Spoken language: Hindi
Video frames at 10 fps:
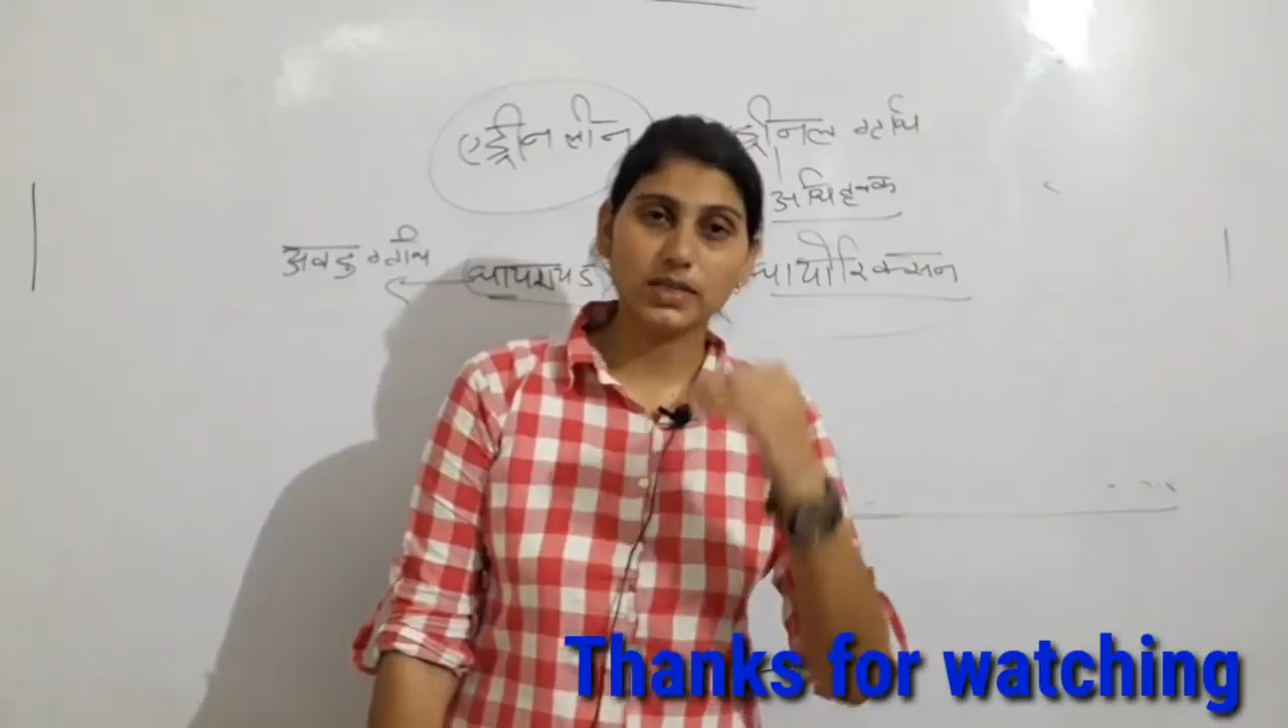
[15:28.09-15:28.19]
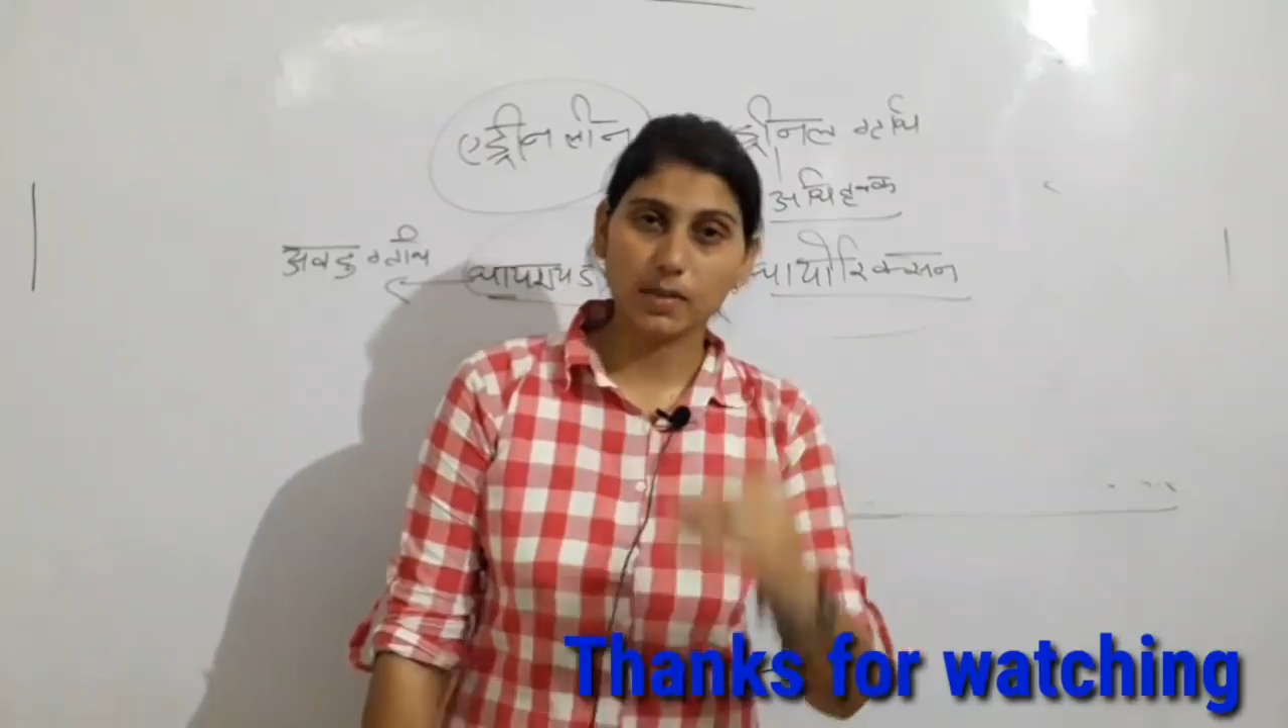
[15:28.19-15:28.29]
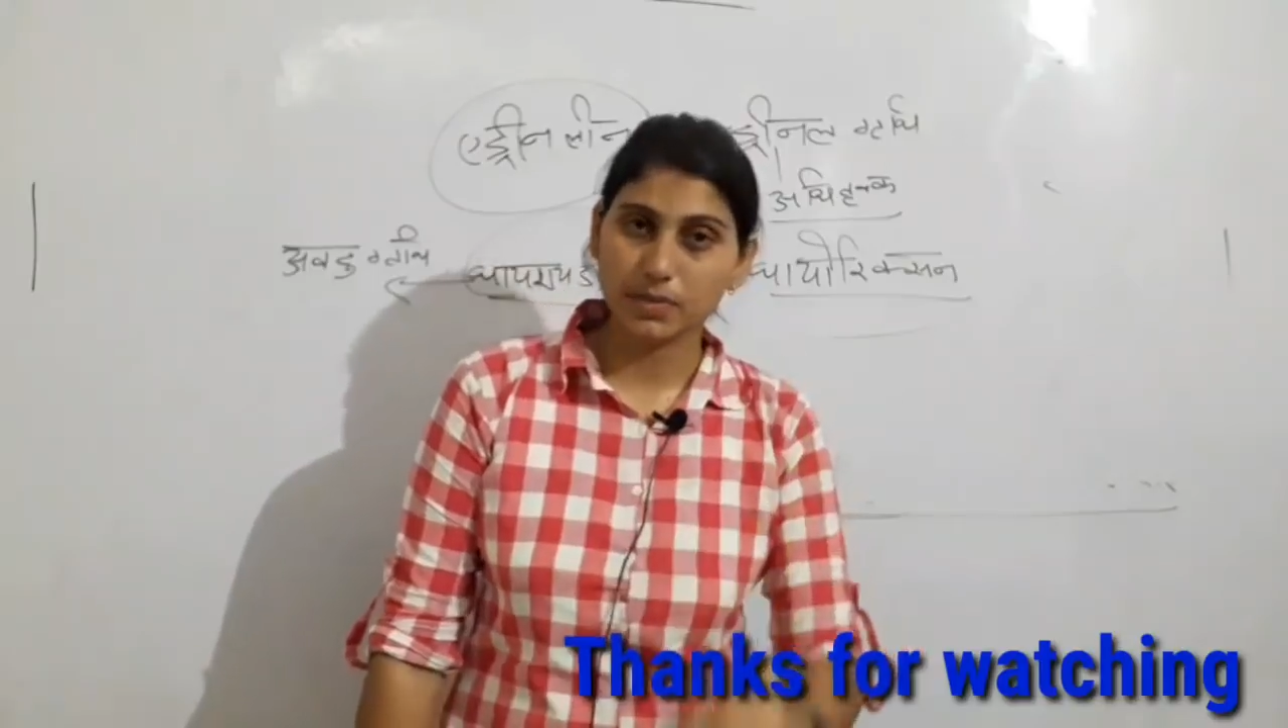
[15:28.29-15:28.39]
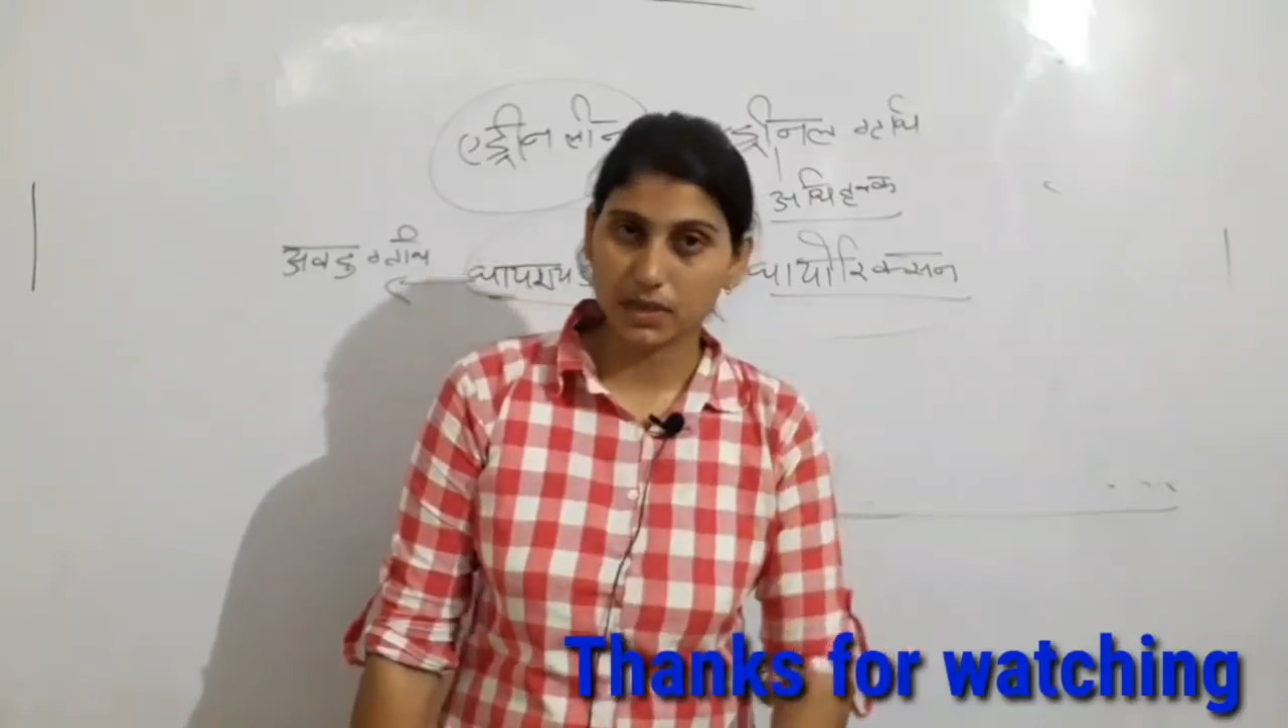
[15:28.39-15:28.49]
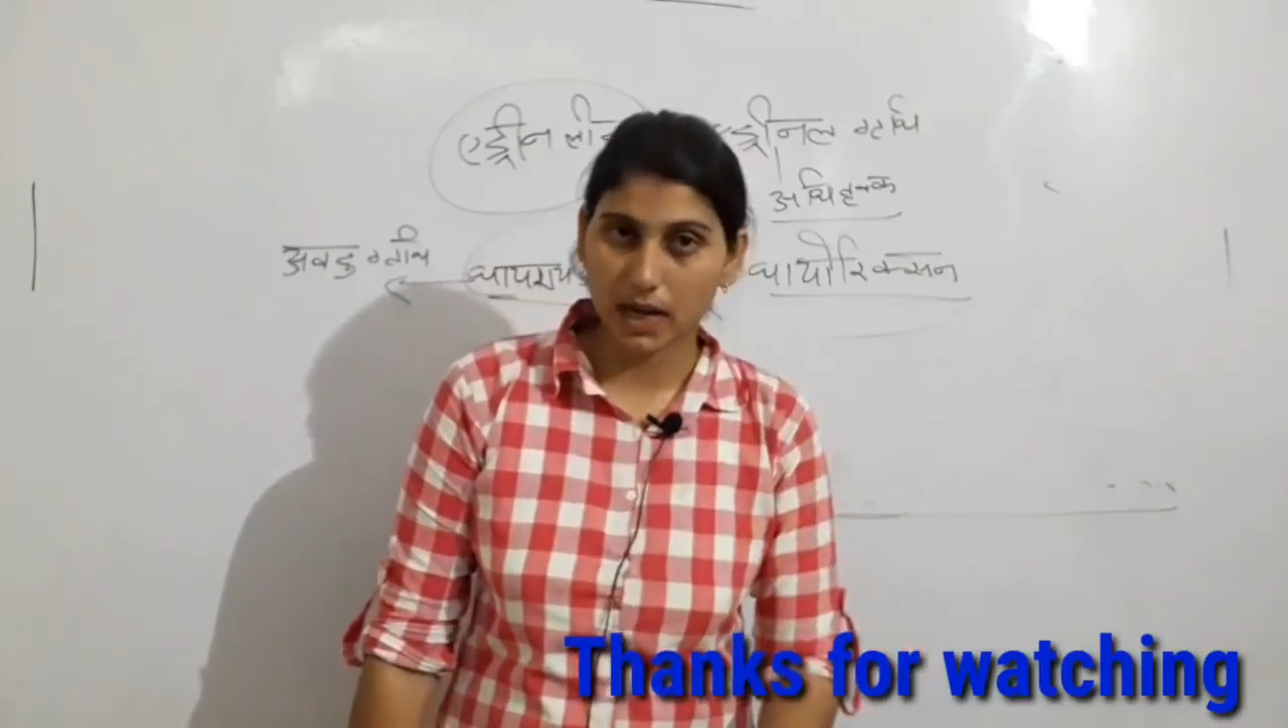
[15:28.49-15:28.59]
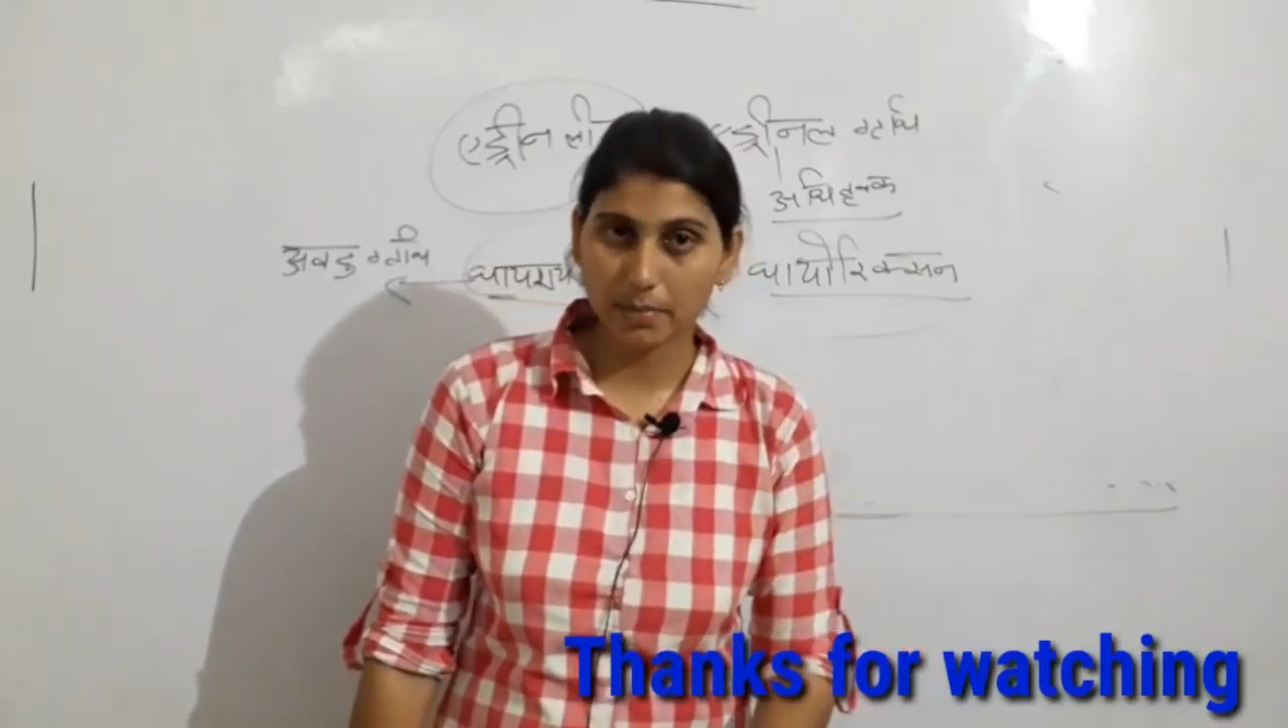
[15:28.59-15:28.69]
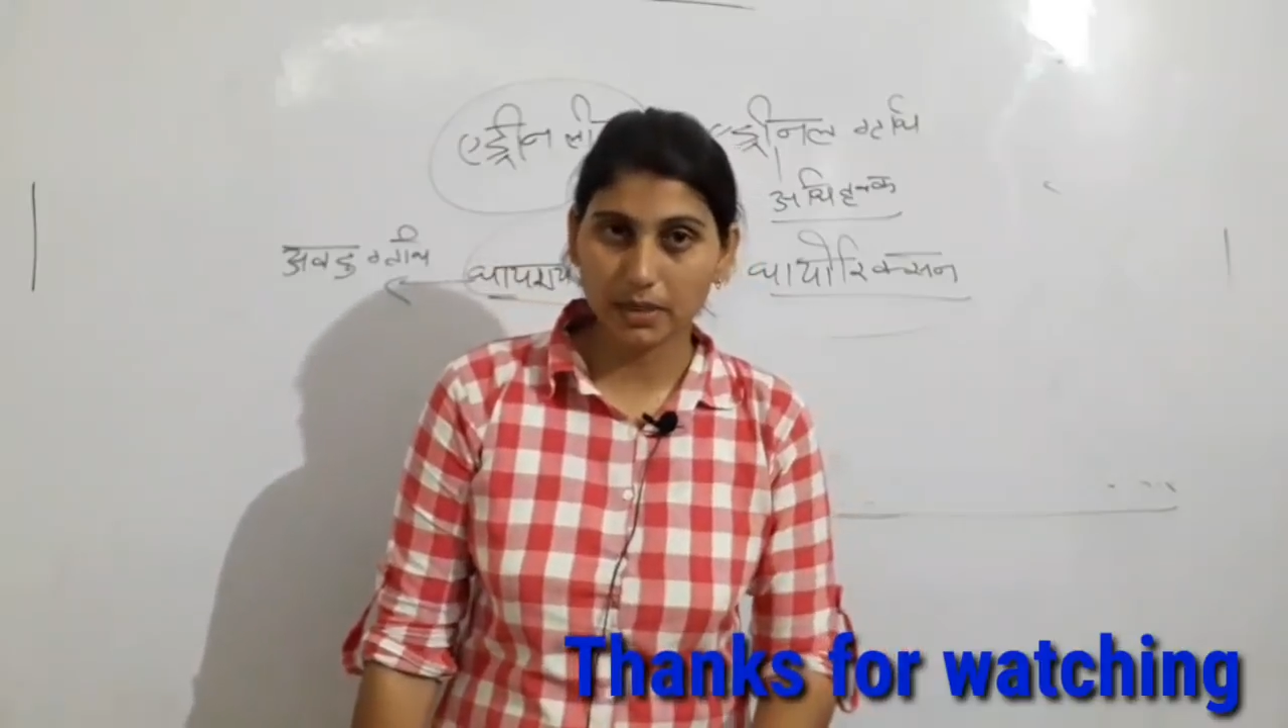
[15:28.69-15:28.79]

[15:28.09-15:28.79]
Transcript: सब्सक्राइब